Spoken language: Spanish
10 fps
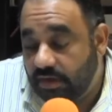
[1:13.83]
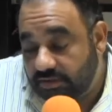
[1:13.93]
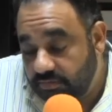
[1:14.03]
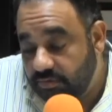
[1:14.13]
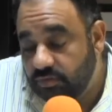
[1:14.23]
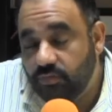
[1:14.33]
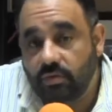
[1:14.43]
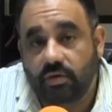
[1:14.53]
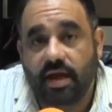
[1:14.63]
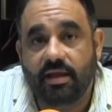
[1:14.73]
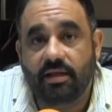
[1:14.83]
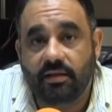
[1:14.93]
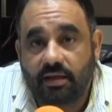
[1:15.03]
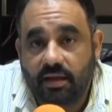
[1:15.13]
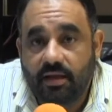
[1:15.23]
Asimismo,
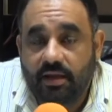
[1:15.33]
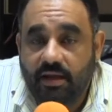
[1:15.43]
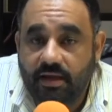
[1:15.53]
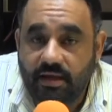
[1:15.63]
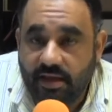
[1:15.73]
hay eh,